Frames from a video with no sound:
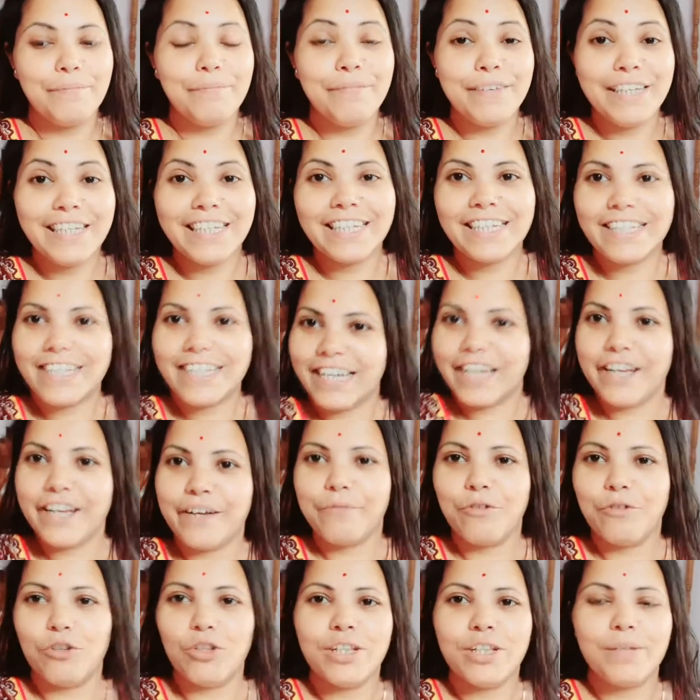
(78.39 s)
বিগ ডে
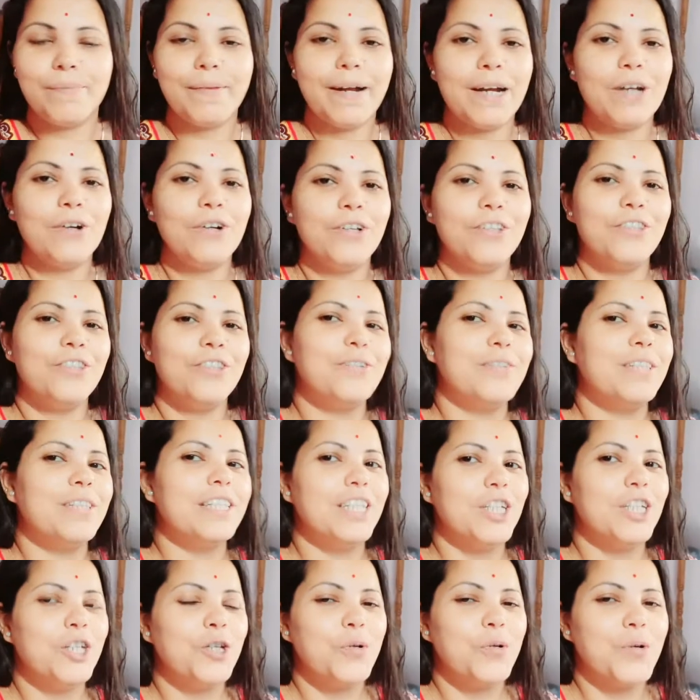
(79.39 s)
বলতে পারো তো
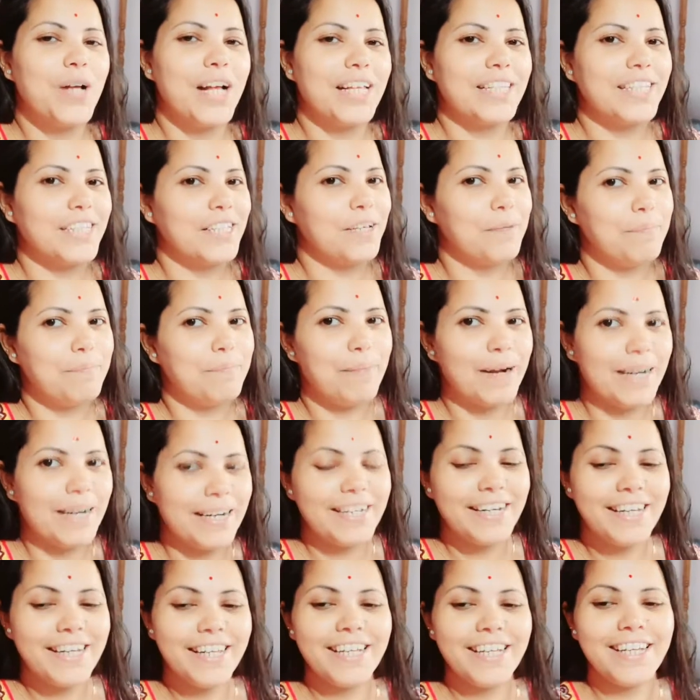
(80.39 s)
ত্রিশুর আজকে
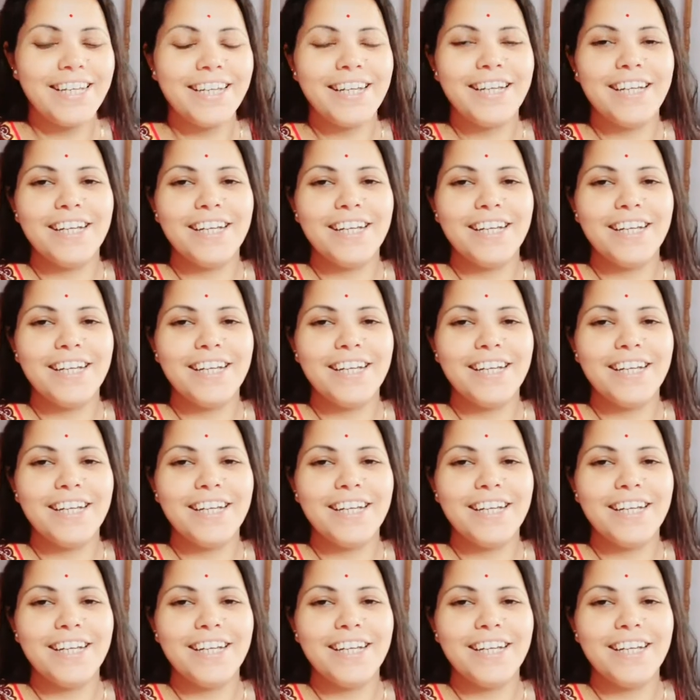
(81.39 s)
বার্থডে